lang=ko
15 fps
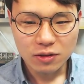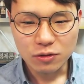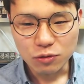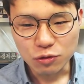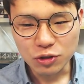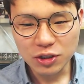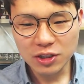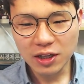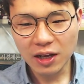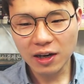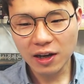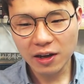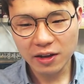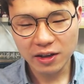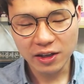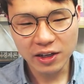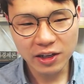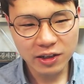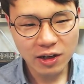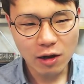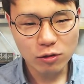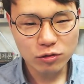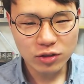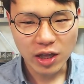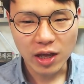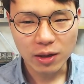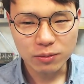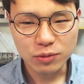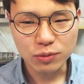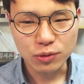우리나라의 1인 가구
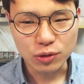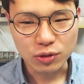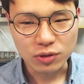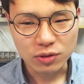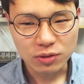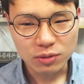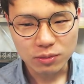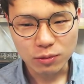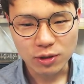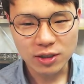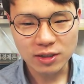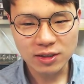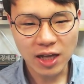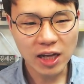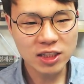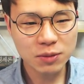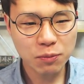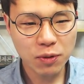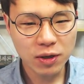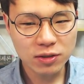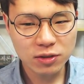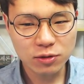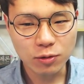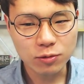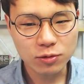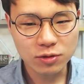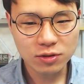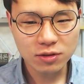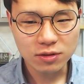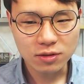대부분 뭐 한40%
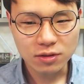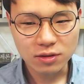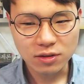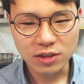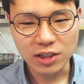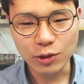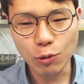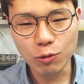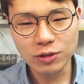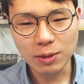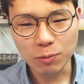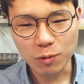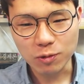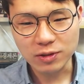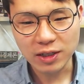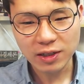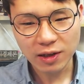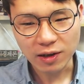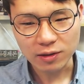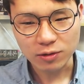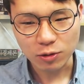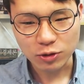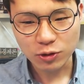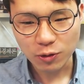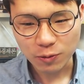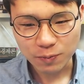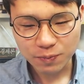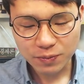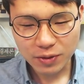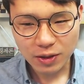정도는 2030 세대라는 거죠.
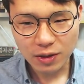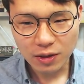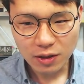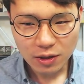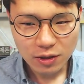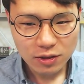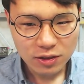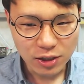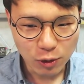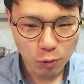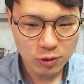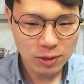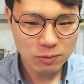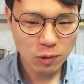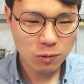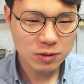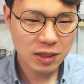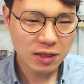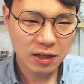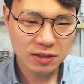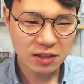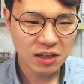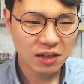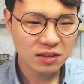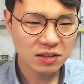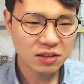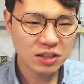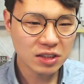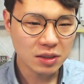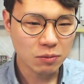2030 세대들의
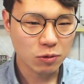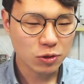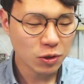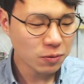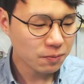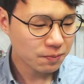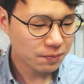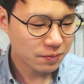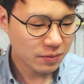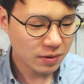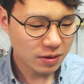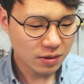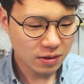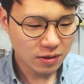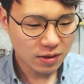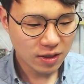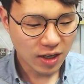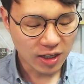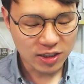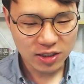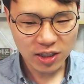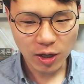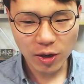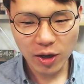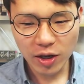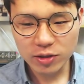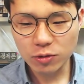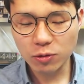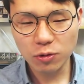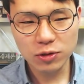특징이 뭐죠? 아직
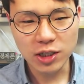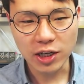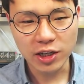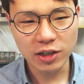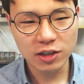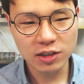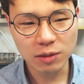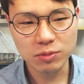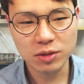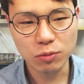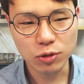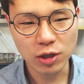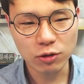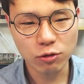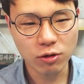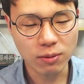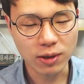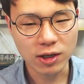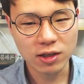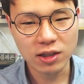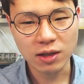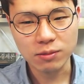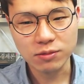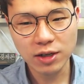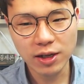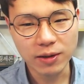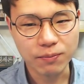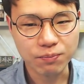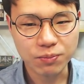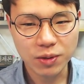사회적으로 자리를 잡지 못한 경우가 많기
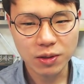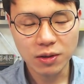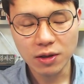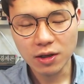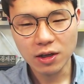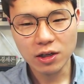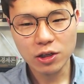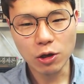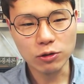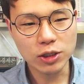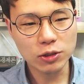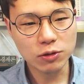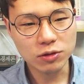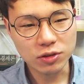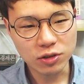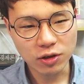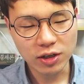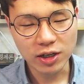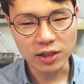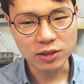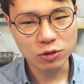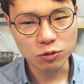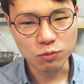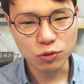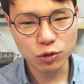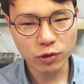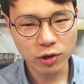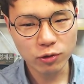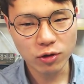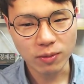때문에 경제적 능력이 아직 좀
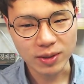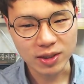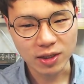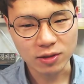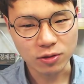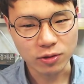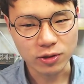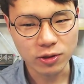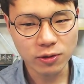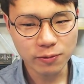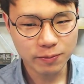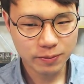부족한 경우가 많다는 거예요.